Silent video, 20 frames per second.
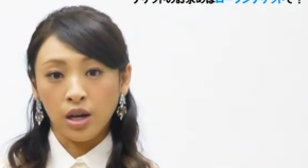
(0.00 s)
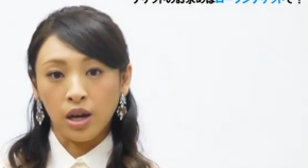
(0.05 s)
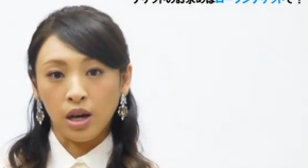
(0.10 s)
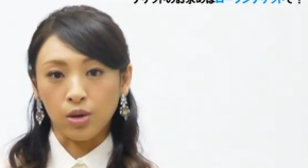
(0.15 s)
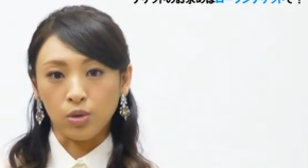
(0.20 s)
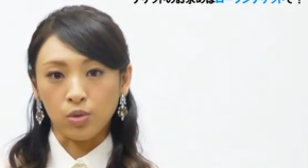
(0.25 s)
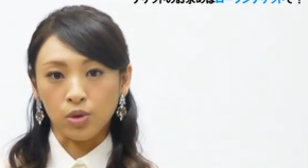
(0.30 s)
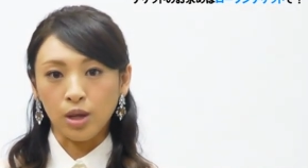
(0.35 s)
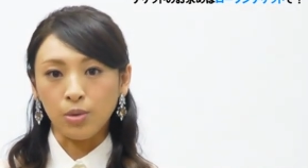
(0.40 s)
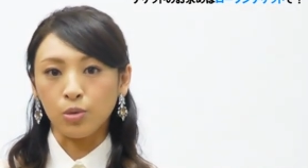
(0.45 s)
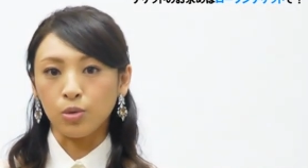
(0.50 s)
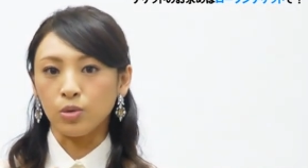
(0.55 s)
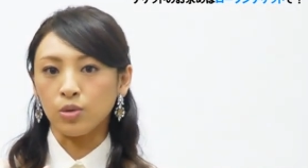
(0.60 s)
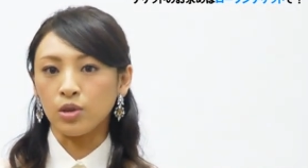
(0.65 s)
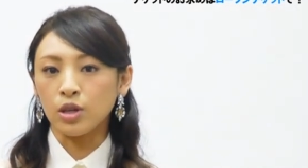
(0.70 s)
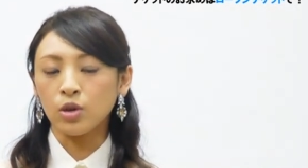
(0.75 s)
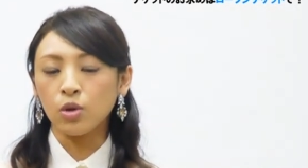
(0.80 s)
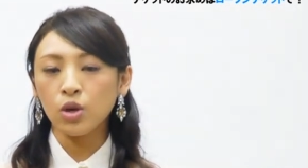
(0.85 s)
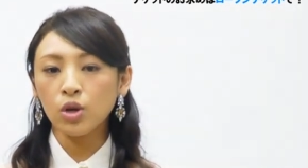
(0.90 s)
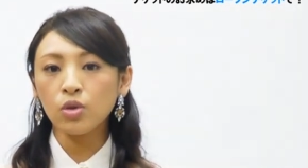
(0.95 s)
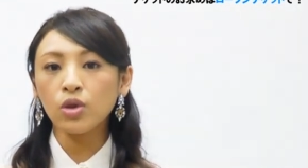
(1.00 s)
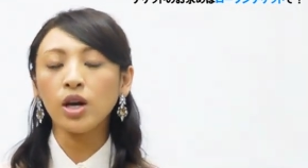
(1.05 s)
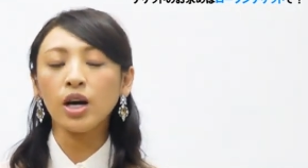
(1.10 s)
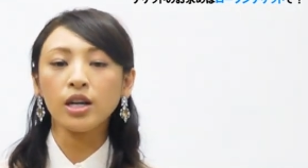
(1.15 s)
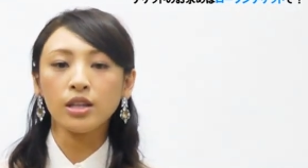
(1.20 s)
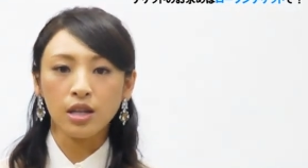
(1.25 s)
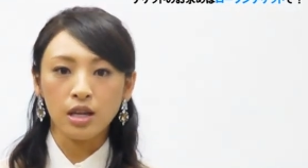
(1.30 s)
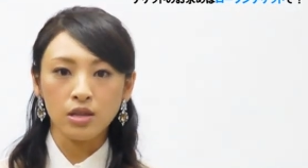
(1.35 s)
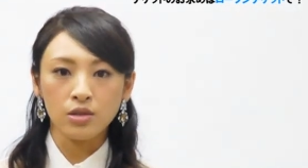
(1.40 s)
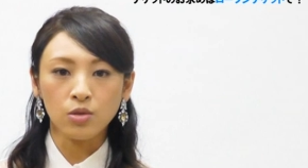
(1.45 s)
あの多分いろいろな
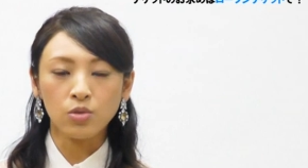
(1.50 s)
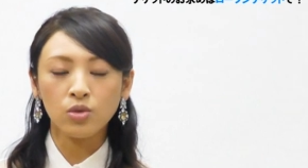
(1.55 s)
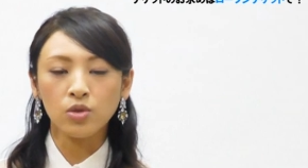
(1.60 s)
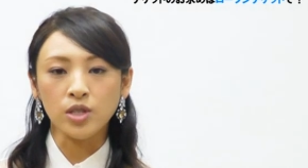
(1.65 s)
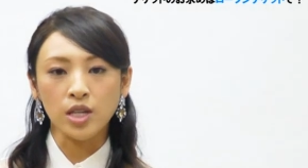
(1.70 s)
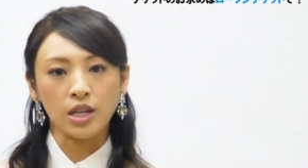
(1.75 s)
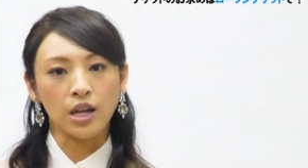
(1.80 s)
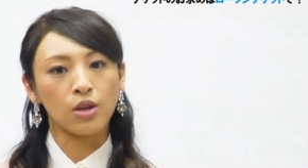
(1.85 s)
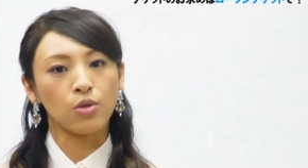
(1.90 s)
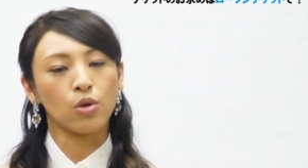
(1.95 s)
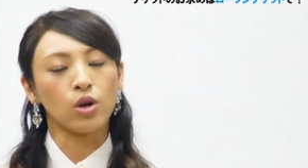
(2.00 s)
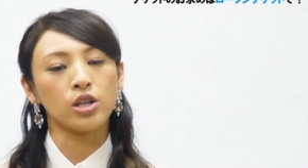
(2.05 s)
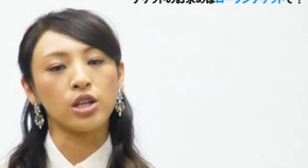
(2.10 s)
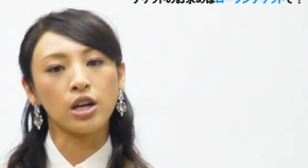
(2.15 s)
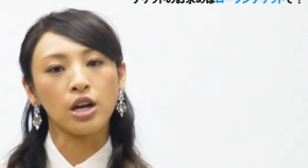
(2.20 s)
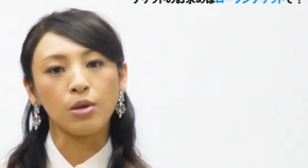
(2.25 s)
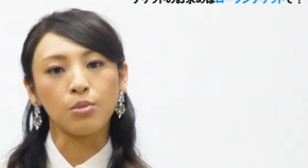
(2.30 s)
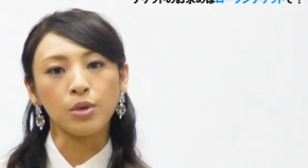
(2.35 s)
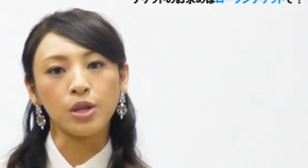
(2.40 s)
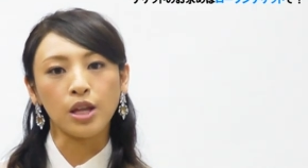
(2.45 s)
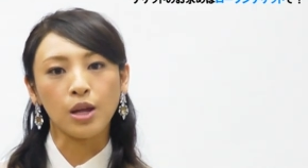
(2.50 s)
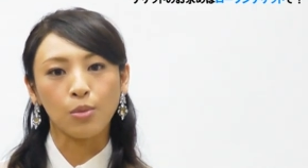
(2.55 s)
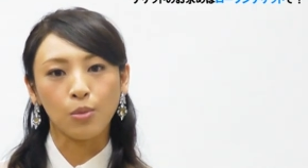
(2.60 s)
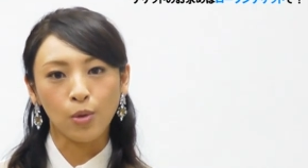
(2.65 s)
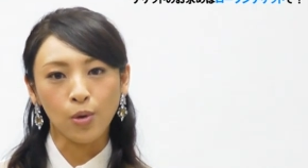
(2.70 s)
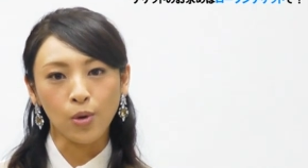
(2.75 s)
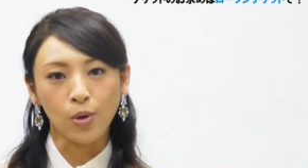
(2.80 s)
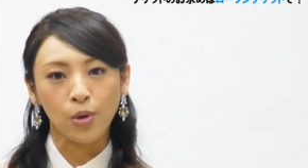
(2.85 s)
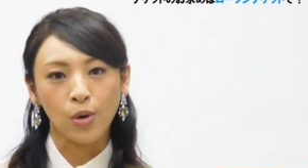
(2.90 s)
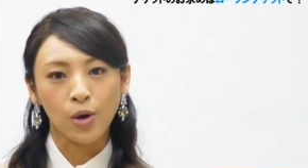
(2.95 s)
方、どの世代の方が見て
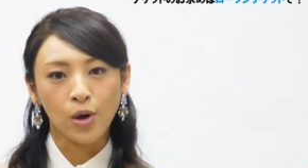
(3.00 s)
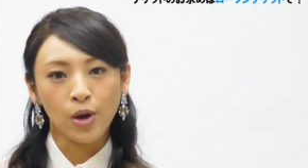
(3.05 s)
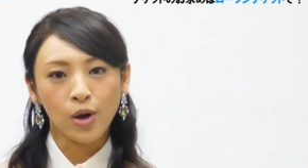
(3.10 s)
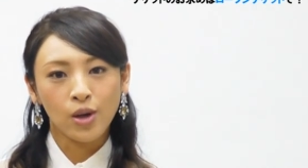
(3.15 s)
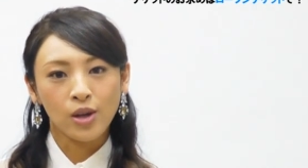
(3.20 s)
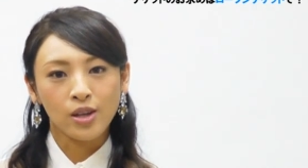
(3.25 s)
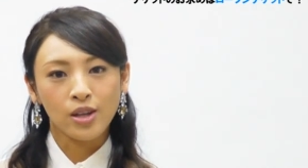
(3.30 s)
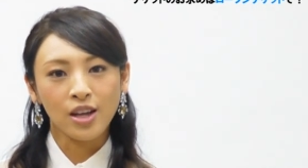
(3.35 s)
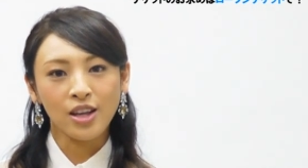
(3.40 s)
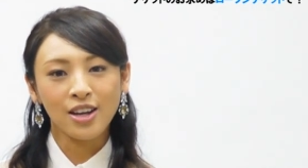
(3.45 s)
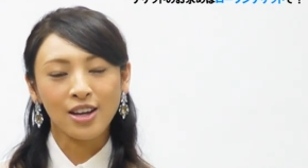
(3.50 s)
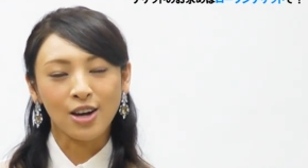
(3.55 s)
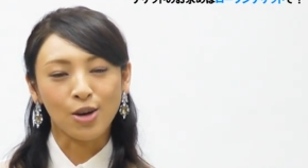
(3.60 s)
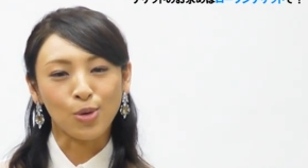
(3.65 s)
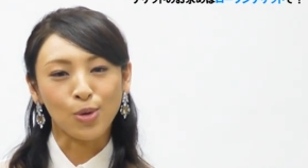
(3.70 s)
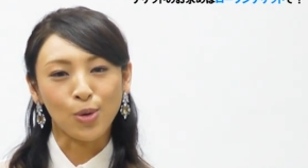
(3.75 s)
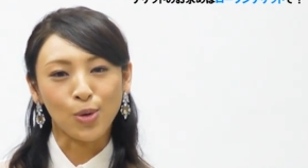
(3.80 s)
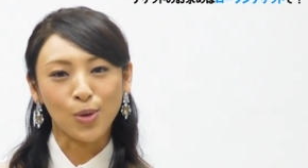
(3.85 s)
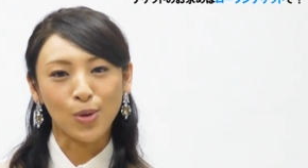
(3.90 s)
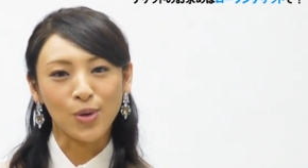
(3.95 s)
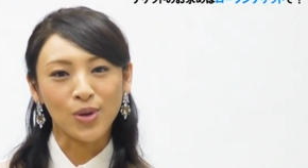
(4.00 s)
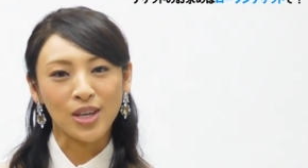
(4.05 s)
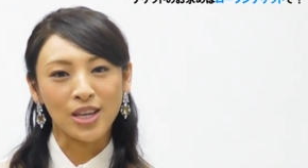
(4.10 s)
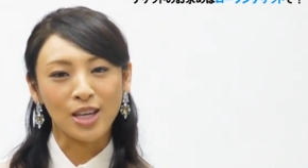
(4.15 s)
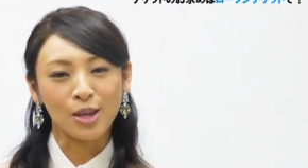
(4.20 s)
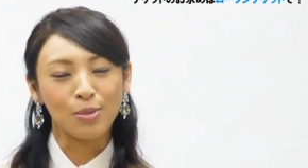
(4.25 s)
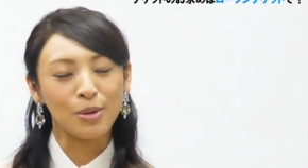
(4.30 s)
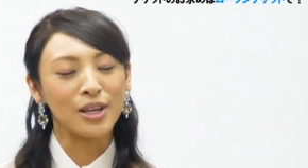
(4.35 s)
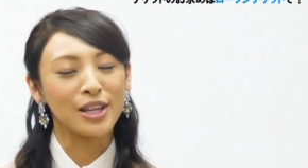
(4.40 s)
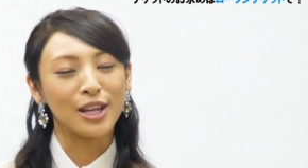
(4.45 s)
も何か心に
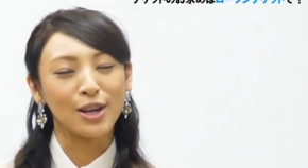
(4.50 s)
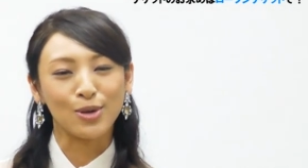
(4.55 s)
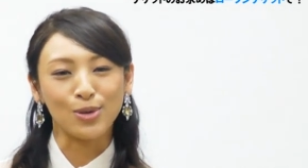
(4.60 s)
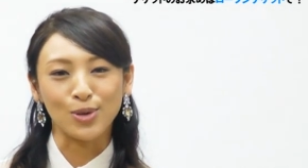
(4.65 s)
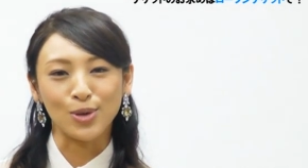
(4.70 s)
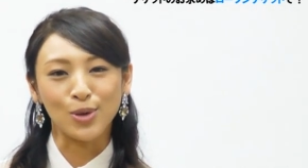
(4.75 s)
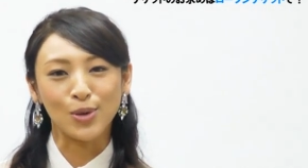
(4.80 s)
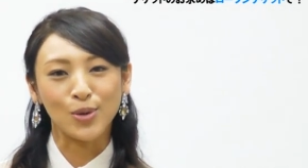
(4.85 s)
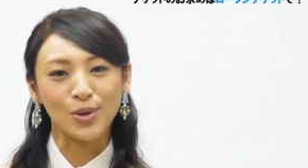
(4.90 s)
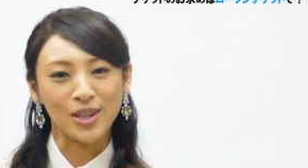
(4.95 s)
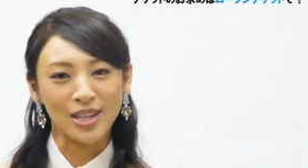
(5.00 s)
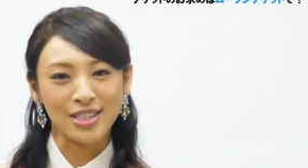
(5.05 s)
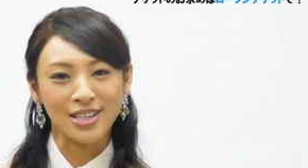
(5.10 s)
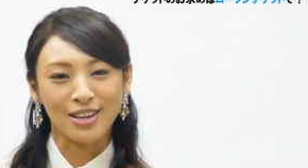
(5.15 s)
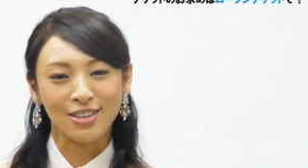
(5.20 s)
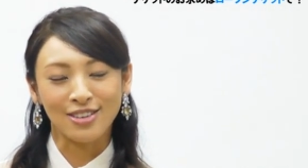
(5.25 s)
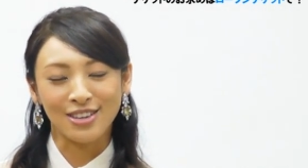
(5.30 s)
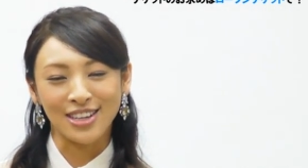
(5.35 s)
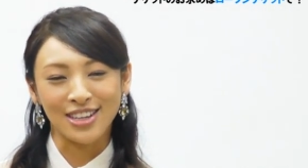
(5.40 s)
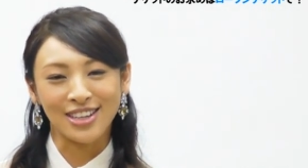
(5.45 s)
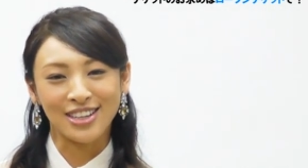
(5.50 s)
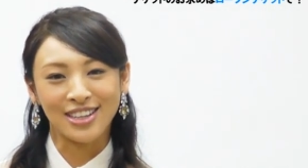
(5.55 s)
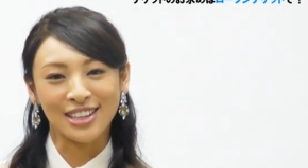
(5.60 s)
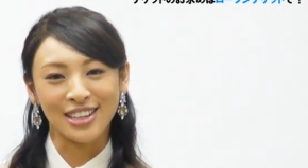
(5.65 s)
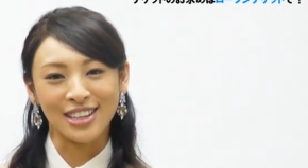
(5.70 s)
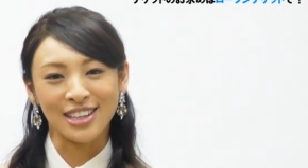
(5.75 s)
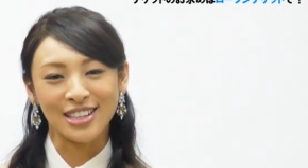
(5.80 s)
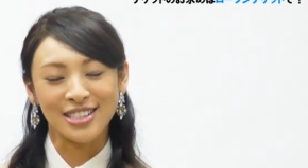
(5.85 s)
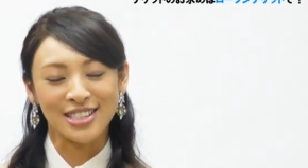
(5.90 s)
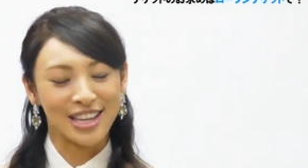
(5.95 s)
響いてくるような作品
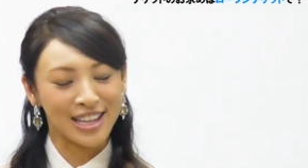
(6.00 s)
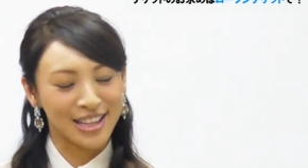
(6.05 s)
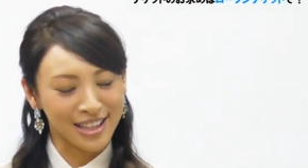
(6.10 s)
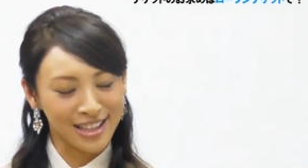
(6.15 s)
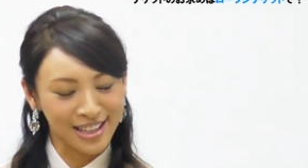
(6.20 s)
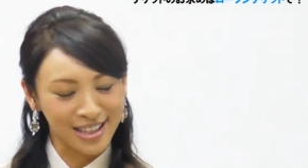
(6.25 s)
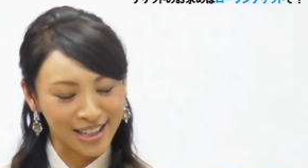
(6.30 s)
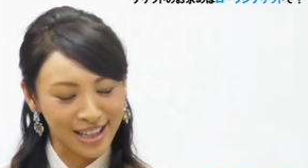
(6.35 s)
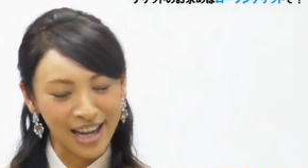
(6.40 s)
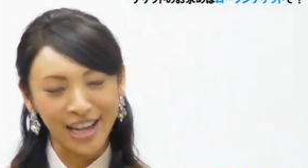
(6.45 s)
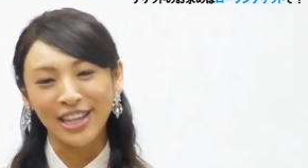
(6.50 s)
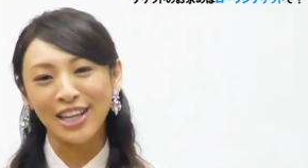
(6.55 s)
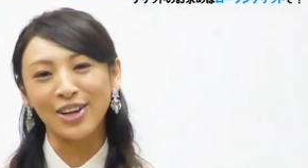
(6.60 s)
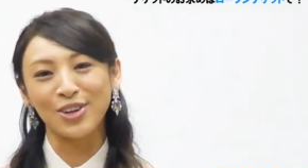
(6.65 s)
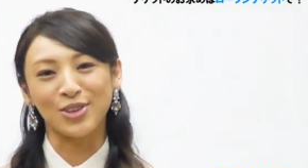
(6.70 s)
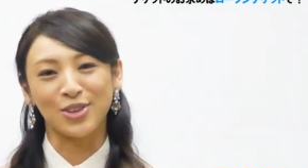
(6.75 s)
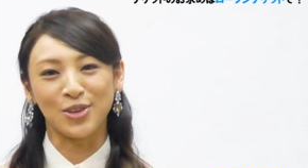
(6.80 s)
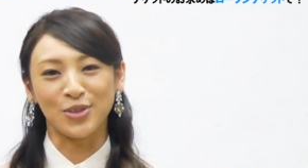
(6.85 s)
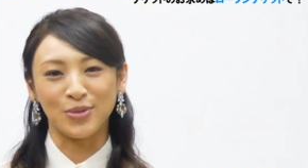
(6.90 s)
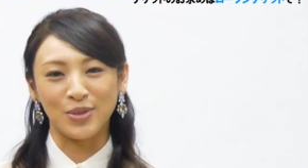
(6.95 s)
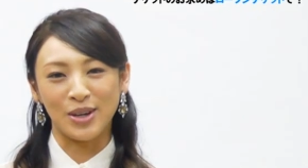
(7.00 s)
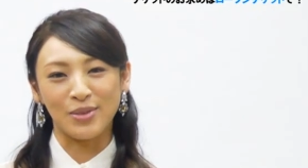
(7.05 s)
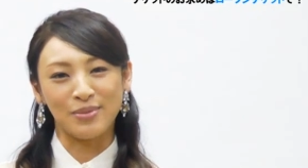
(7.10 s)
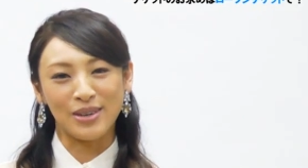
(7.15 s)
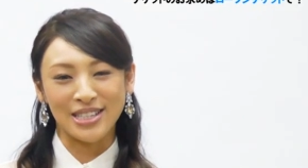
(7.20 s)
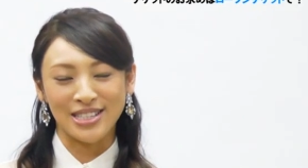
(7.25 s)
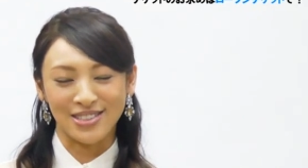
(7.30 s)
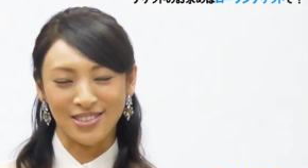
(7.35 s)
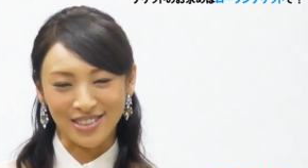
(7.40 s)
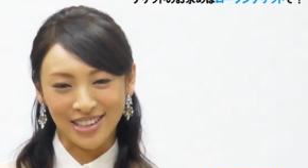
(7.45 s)
に絶対なると思い
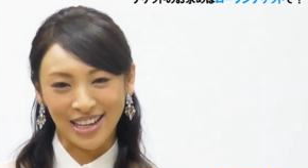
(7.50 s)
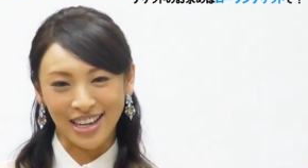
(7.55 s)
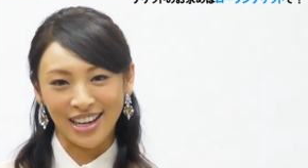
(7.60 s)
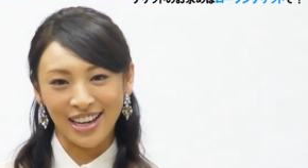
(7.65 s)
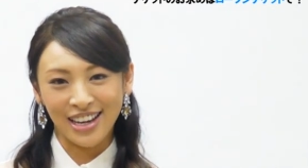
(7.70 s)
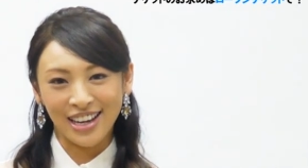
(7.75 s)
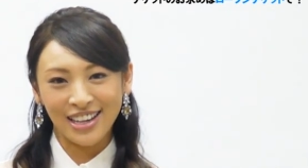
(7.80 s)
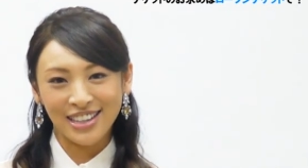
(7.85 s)
ますので、